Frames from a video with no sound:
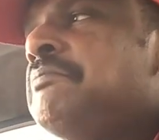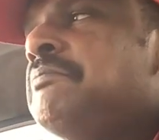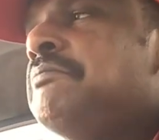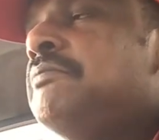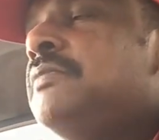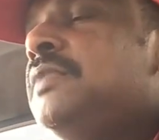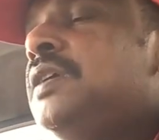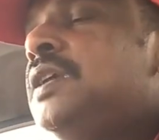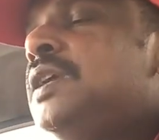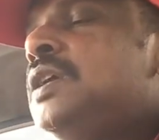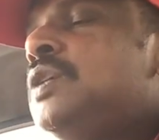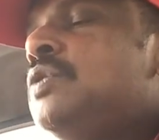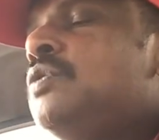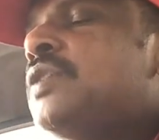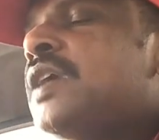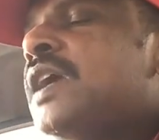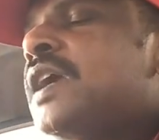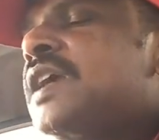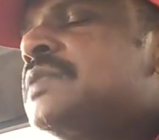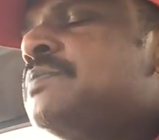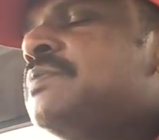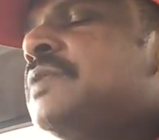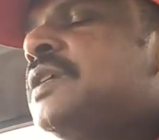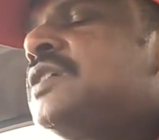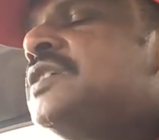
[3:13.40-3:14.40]
మీరు
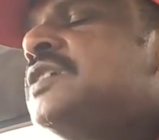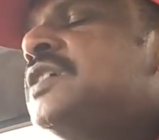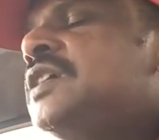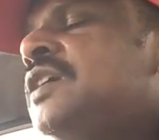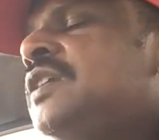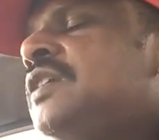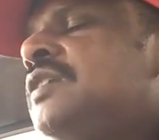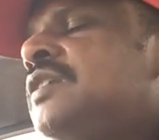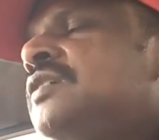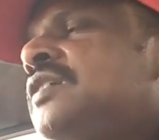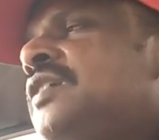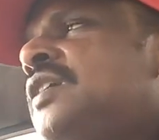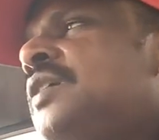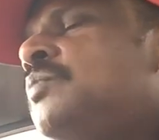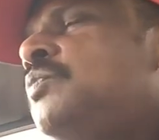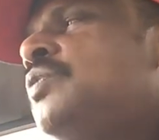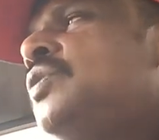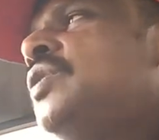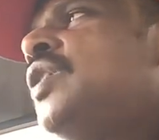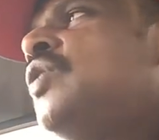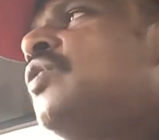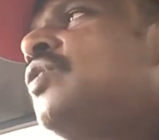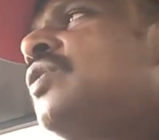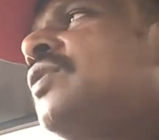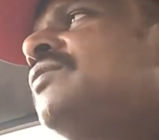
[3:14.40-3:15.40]
ఎక్స్పెక్ట్ చేయనంత
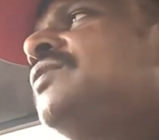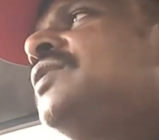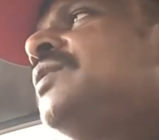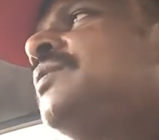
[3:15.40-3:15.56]
డబ్బులు అవుట్ ఆఫ్ ద